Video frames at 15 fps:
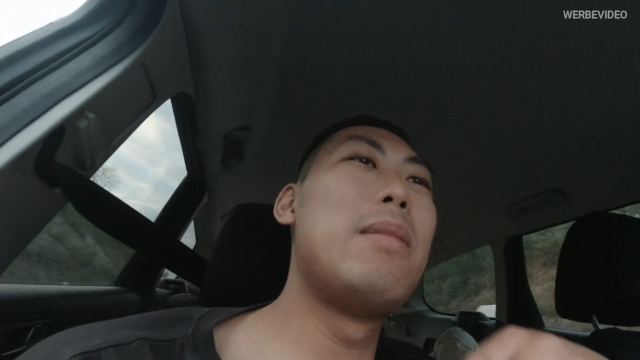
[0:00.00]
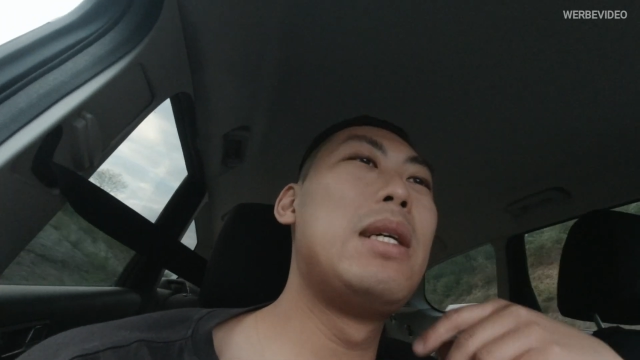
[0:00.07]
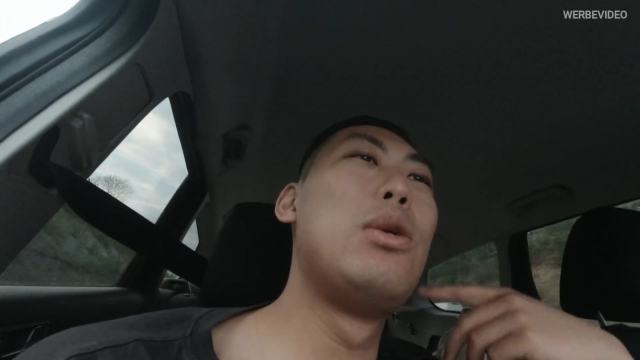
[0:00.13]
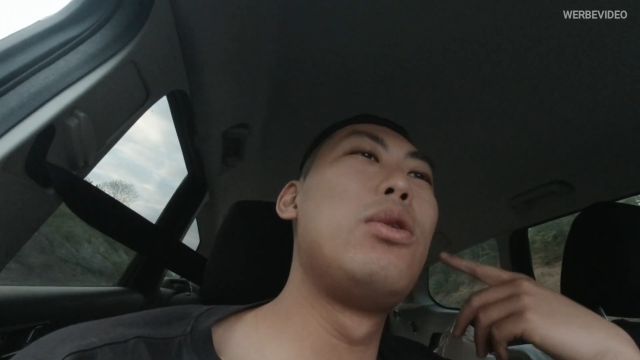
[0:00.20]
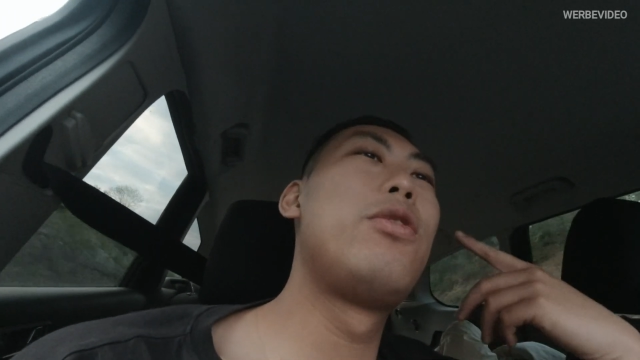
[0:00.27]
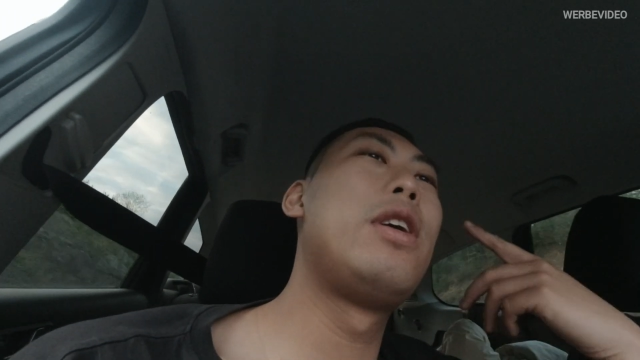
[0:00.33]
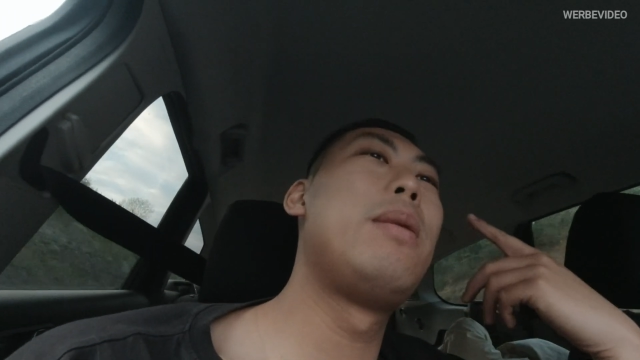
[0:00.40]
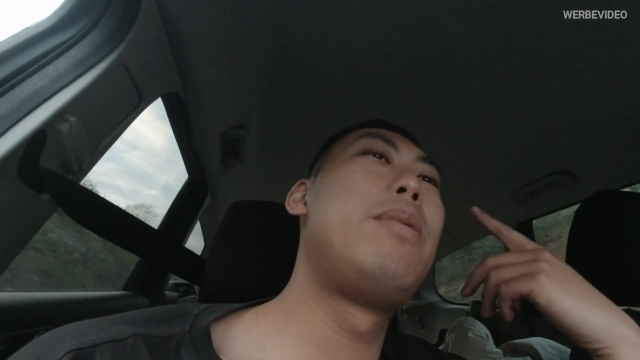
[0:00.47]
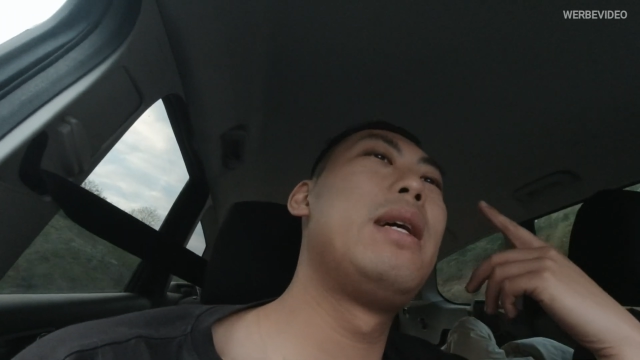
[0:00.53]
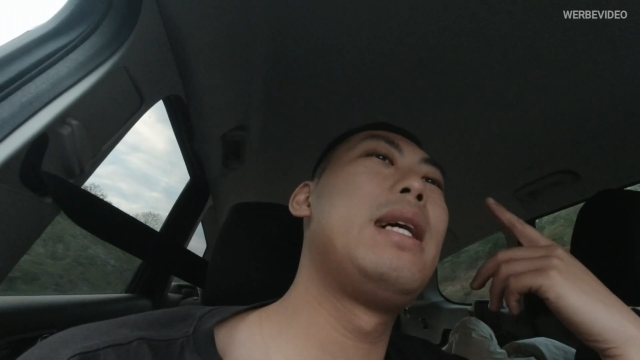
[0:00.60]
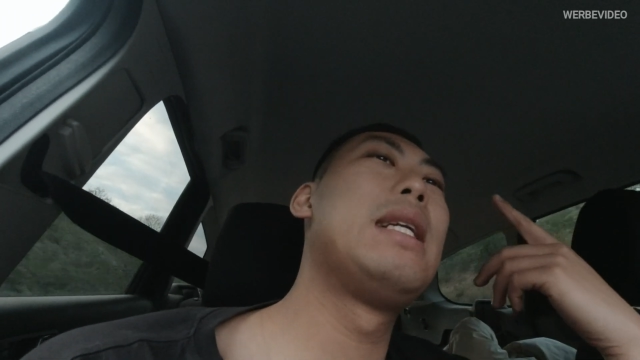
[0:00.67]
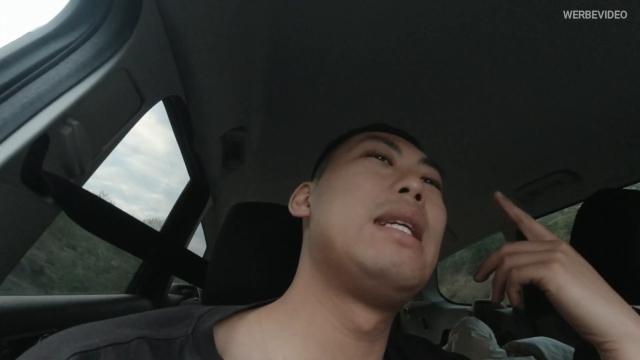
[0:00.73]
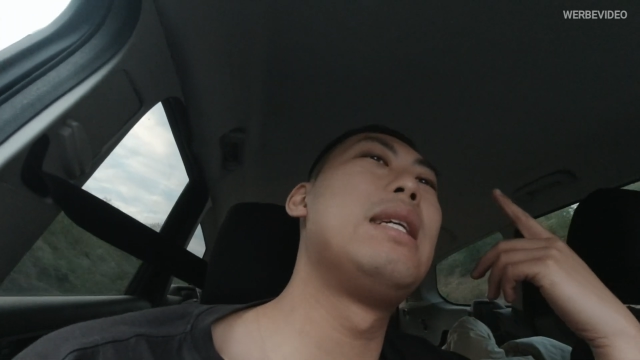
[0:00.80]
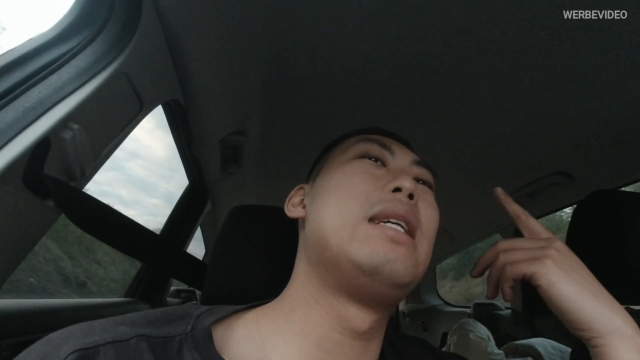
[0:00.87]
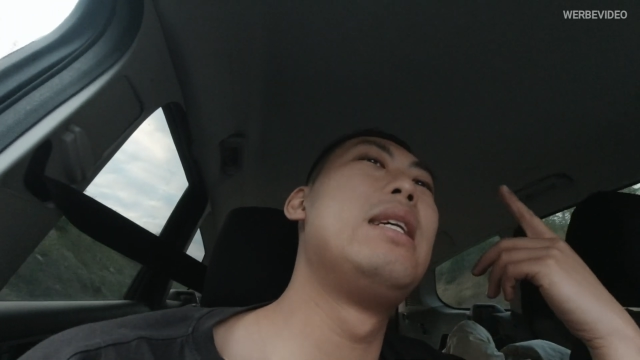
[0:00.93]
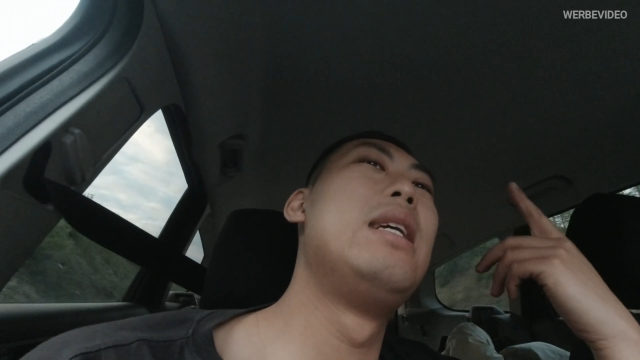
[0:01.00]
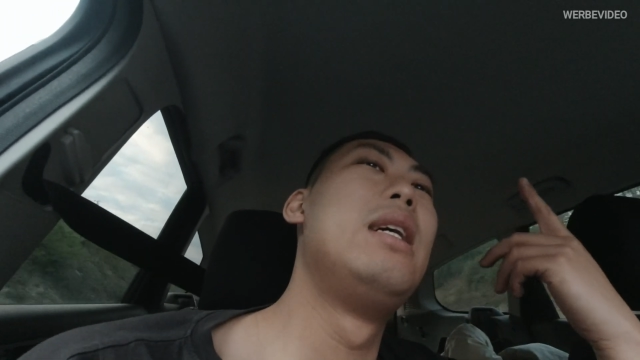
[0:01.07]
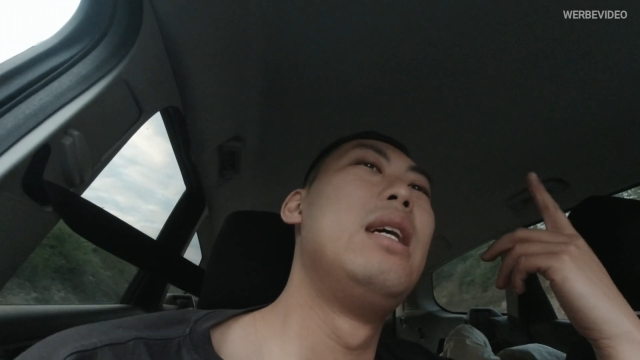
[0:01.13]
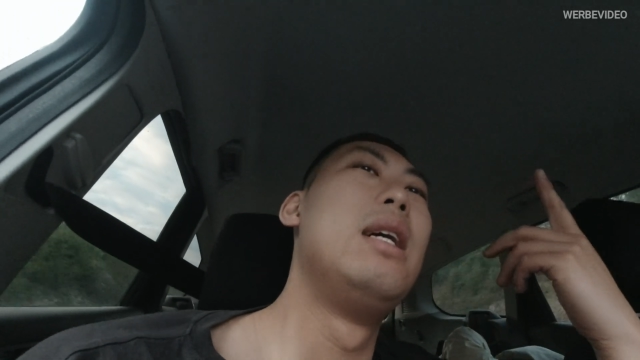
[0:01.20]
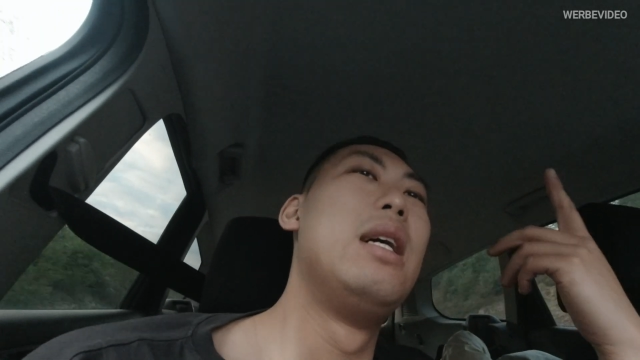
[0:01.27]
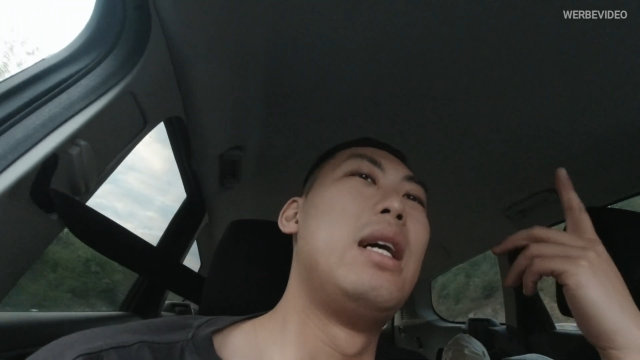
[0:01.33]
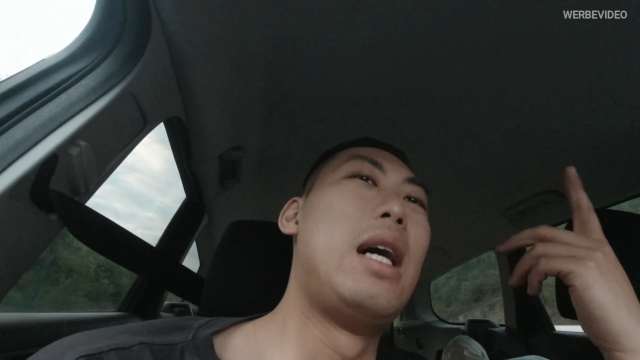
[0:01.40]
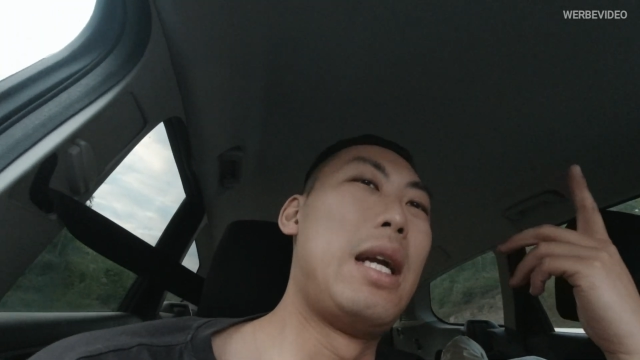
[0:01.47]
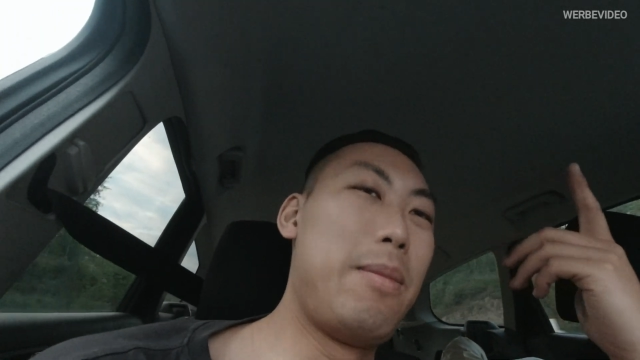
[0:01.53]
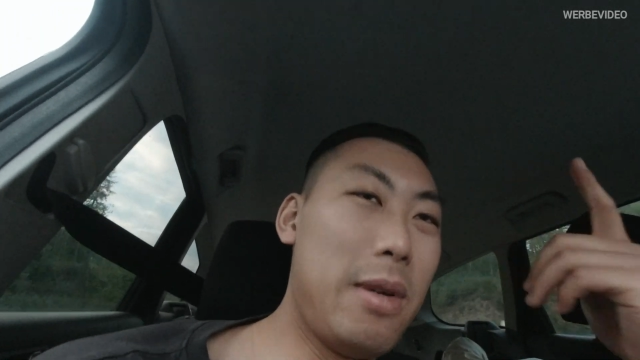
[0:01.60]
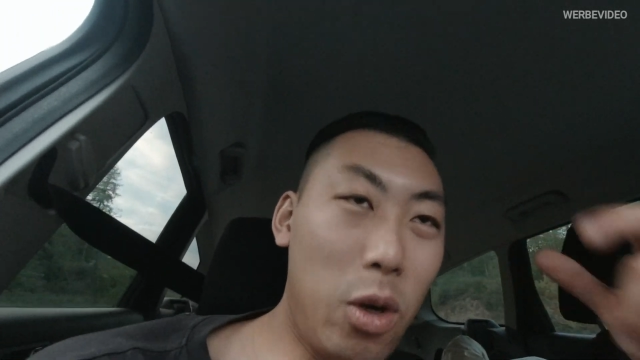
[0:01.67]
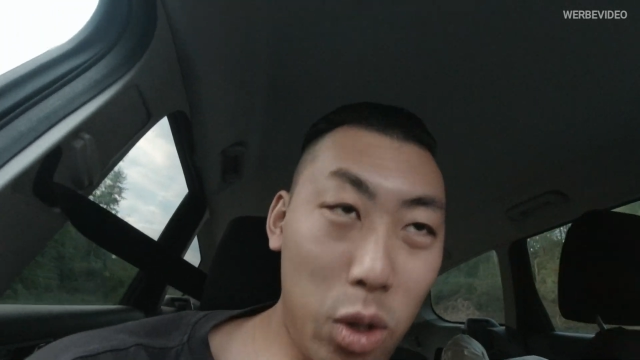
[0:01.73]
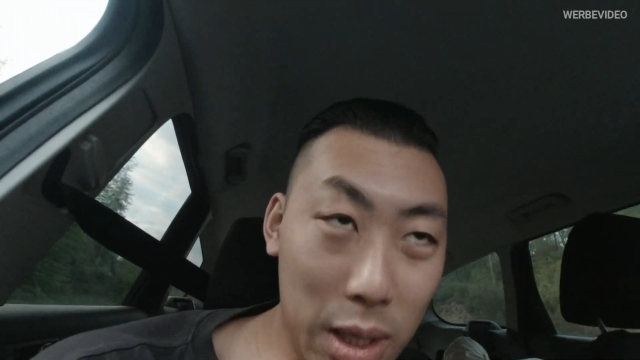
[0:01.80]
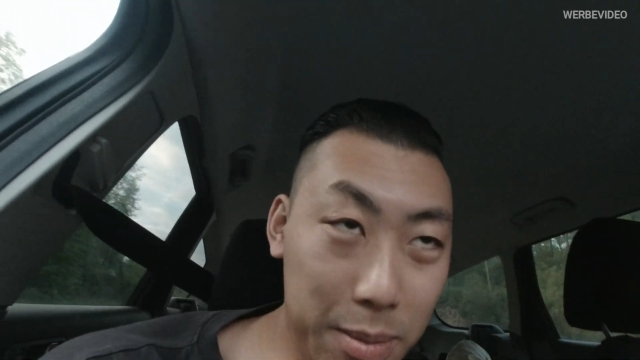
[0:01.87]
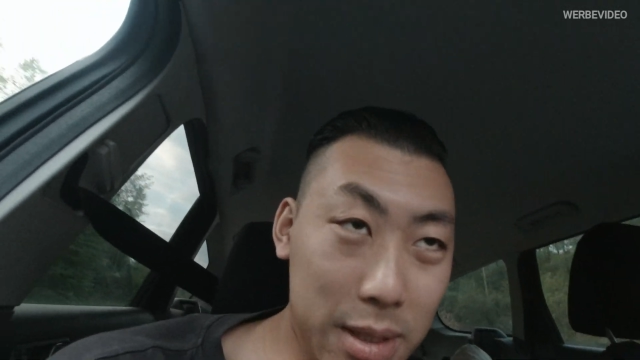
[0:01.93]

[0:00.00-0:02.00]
Mein Notfallplan hat mir auch